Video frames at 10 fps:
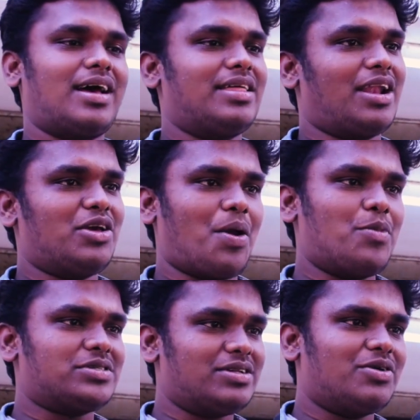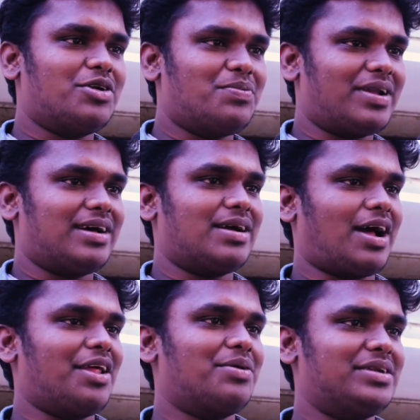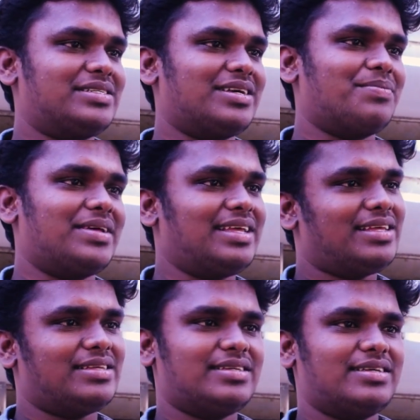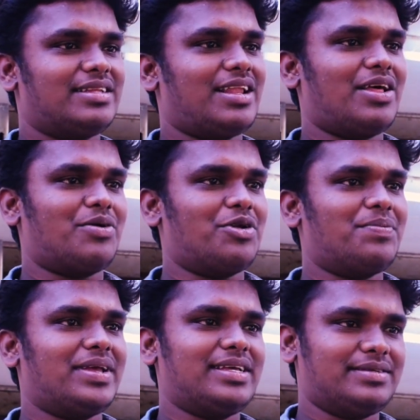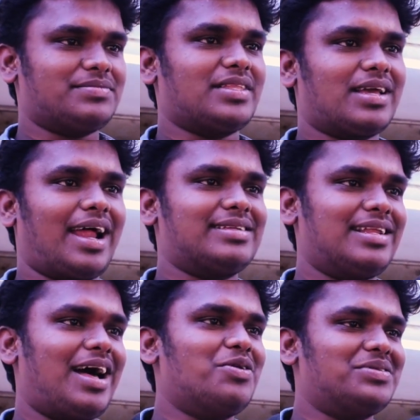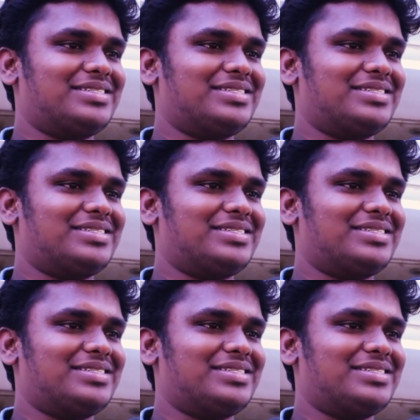அதை நல்லா எமோஷனலாக கொண்டு போகிறாங்க கடைக்குட்டி சிங்க மாதிரி நல்லா கொண்டு போய் கடைசியில் அழுவ